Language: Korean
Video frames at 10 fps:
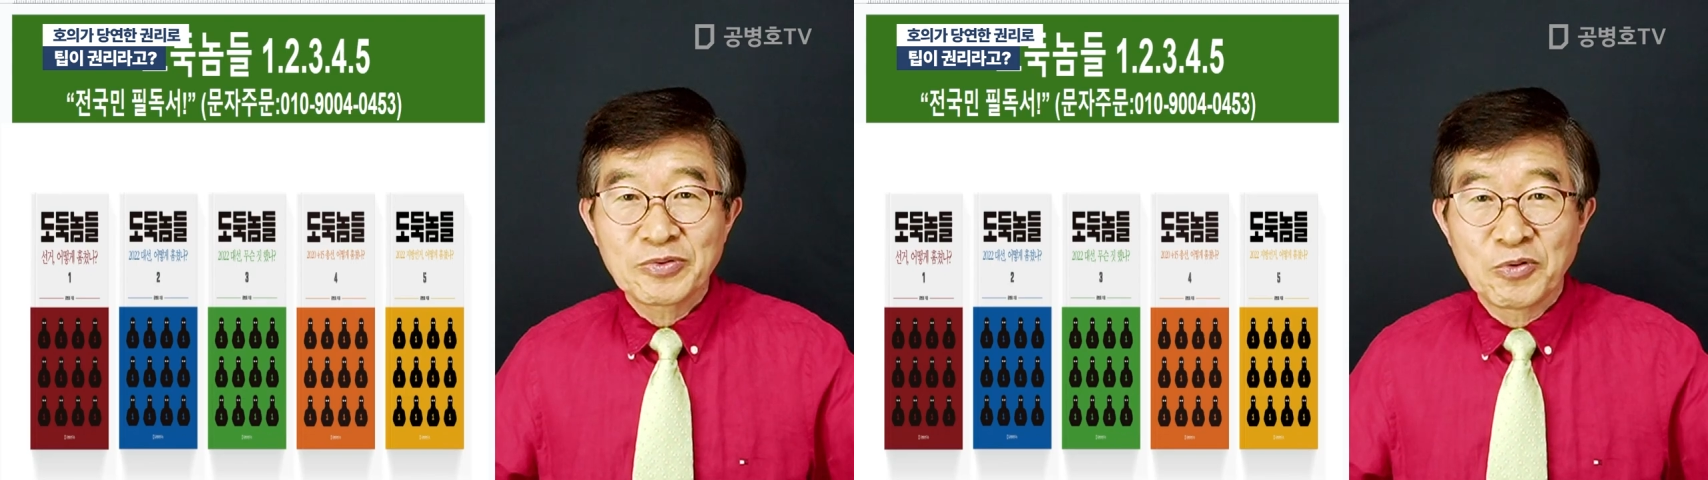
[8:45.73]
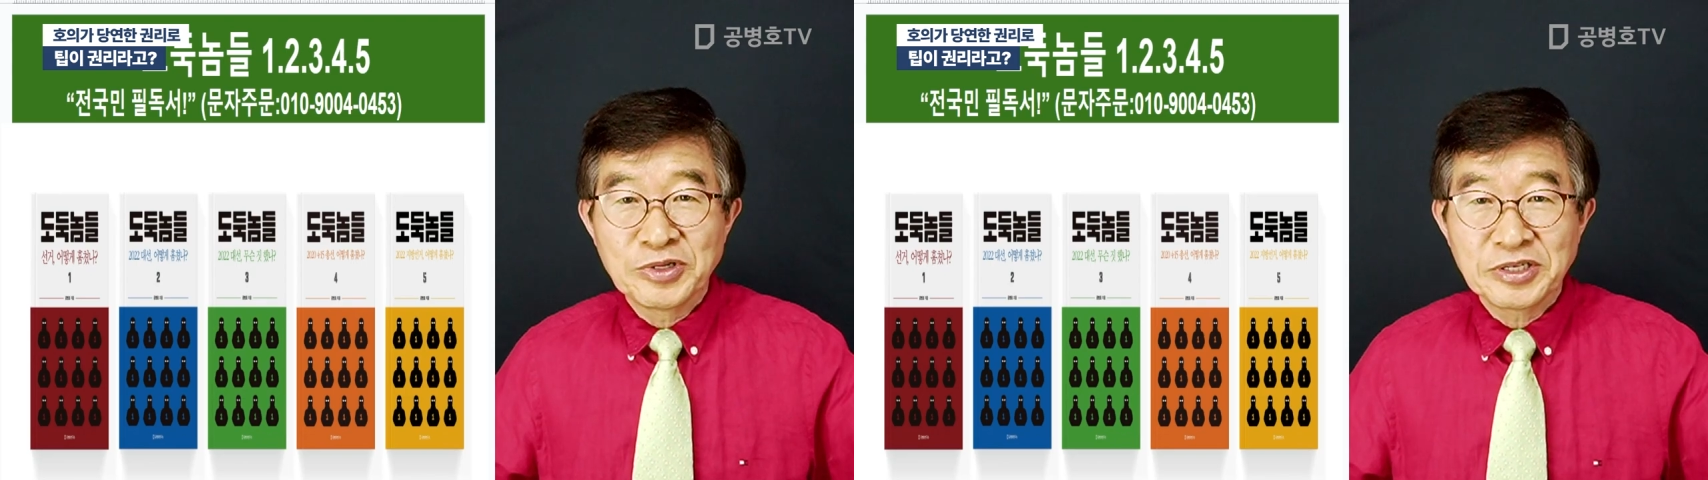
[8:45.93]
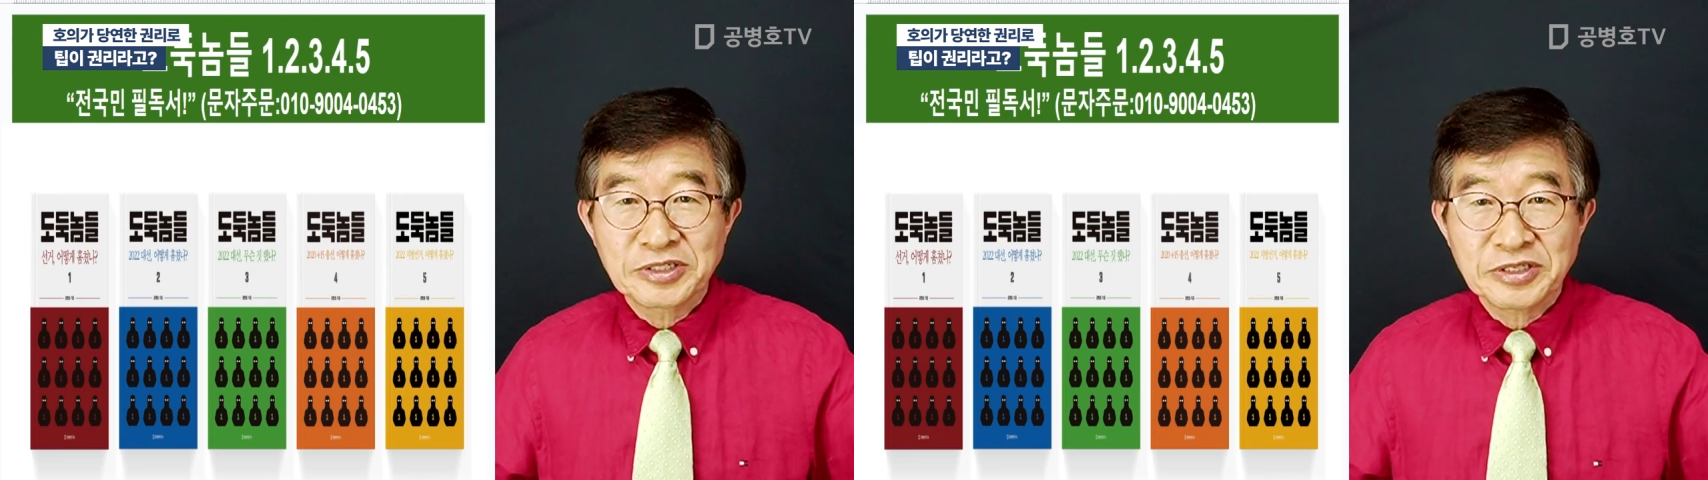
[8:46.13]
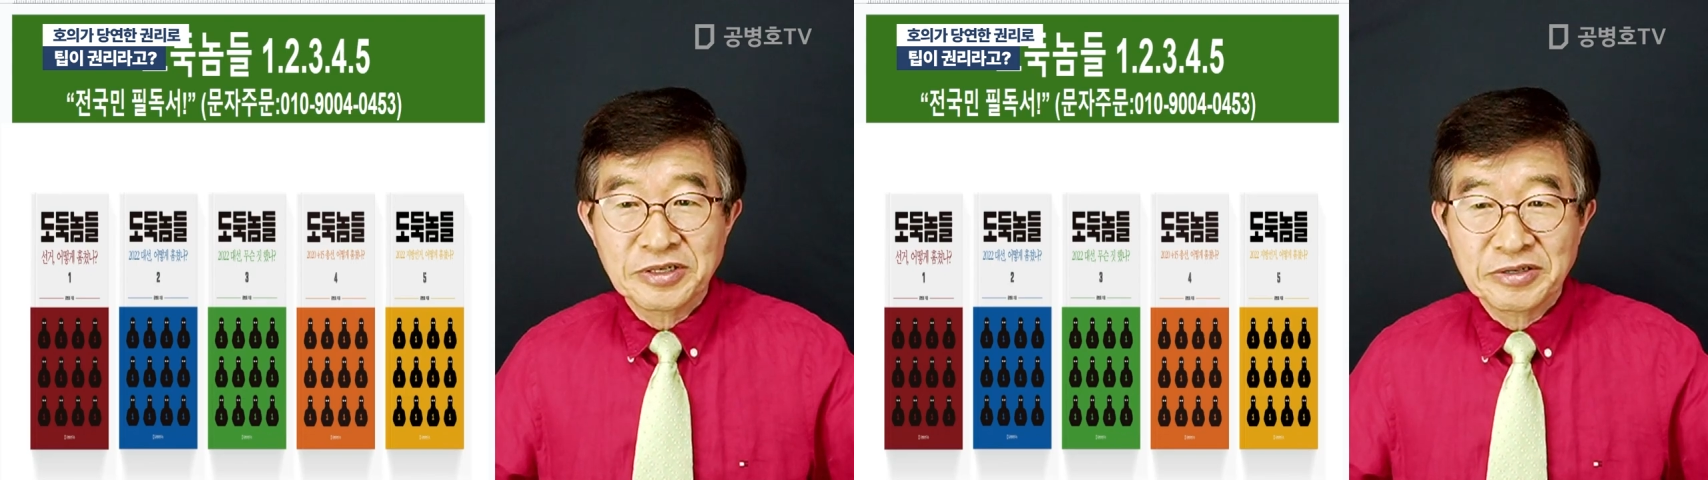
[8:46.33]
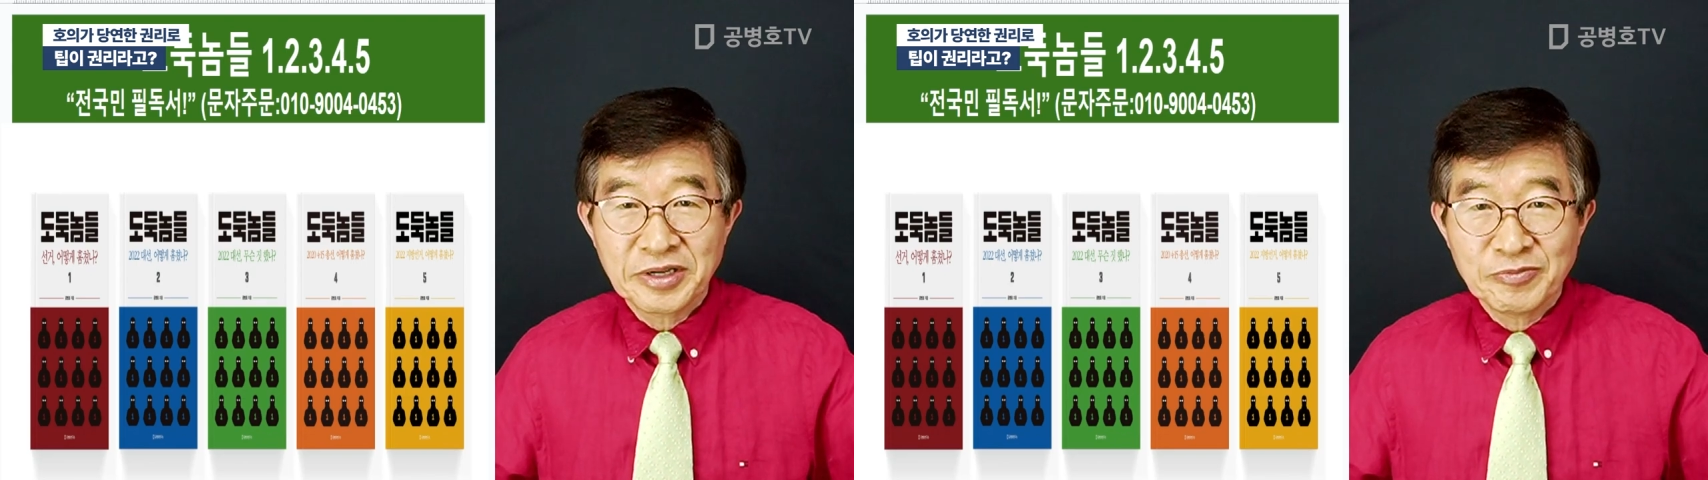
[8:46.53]

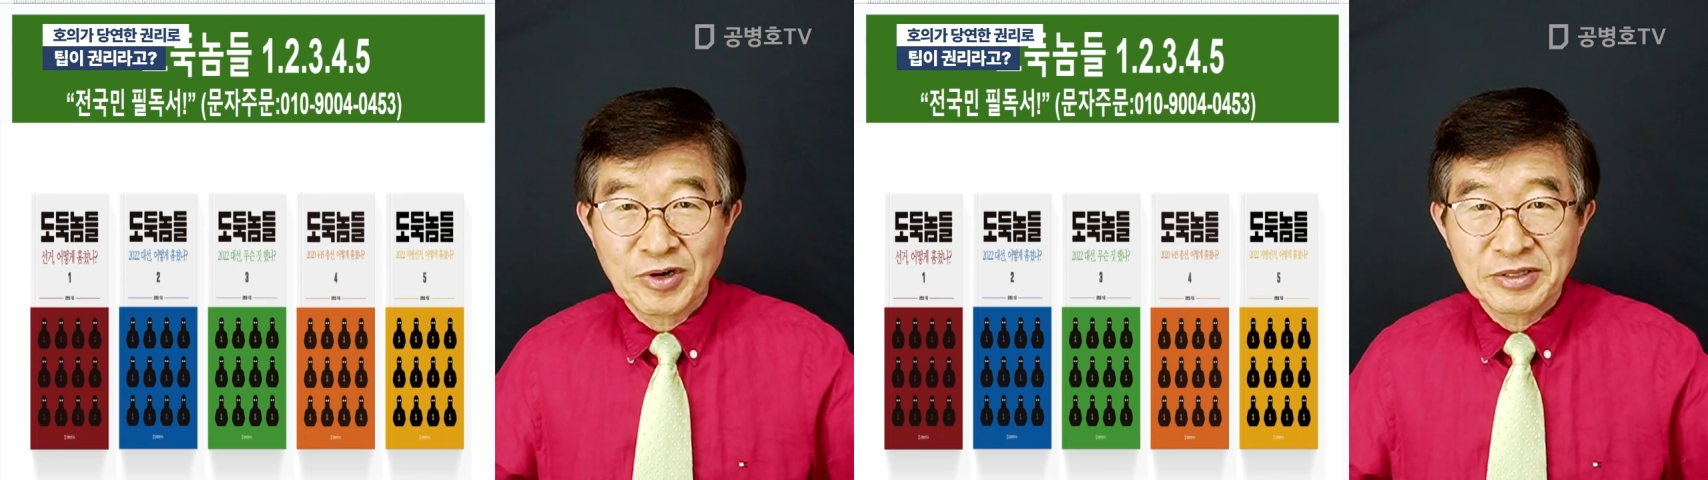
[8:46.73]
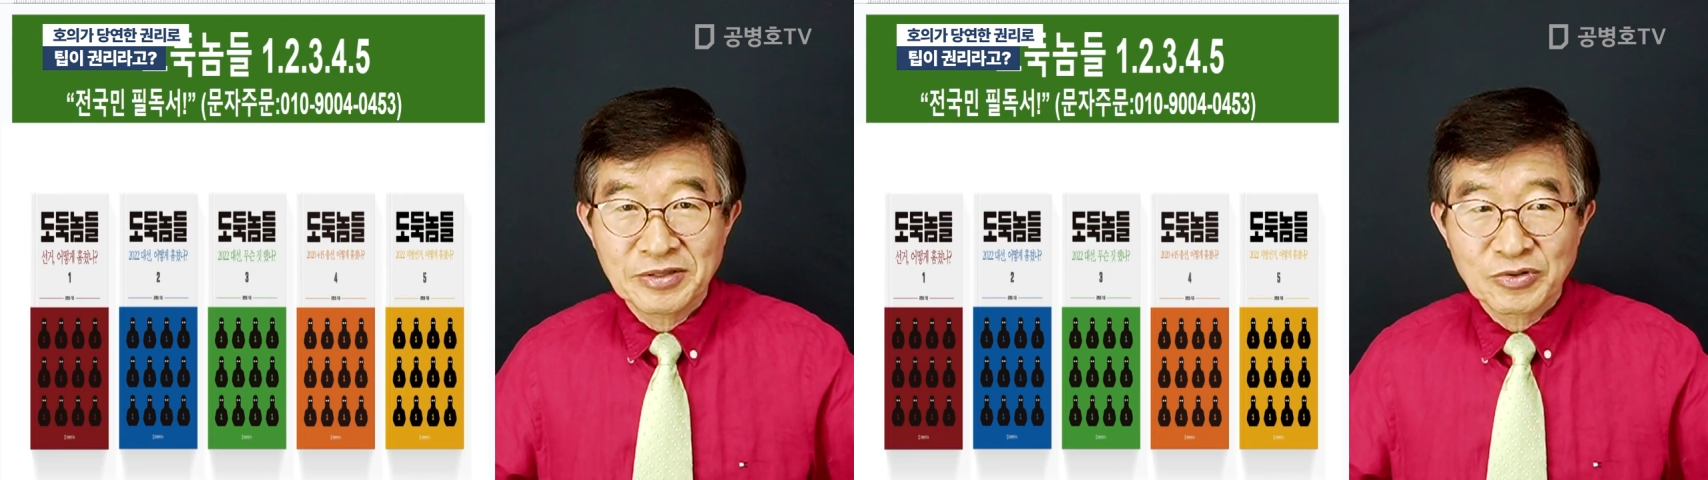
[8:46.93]
공직선거를 해본